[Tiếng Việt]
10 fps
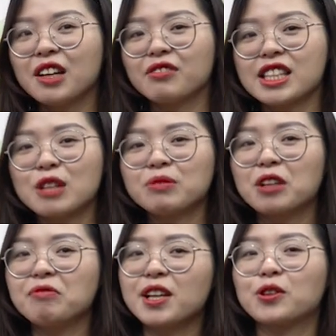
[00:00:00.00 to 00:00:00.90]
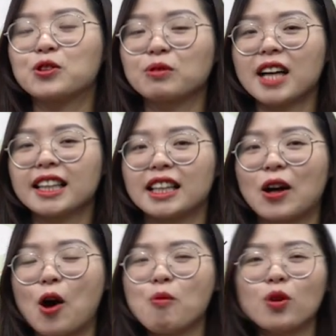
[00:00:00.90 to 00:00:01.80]
và trong tiếng việt của chúng ta thì
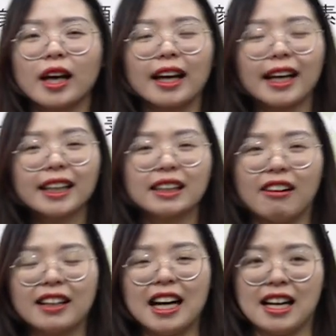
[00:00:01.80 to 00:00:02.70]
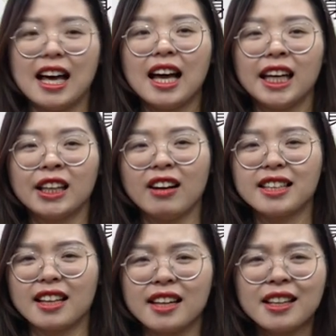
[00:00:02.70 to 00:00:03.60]
có một cái cách nói khá là hay đó là
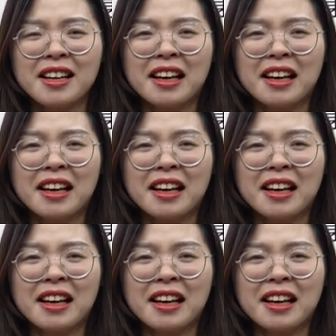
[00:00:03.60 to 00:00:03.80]
gì đấy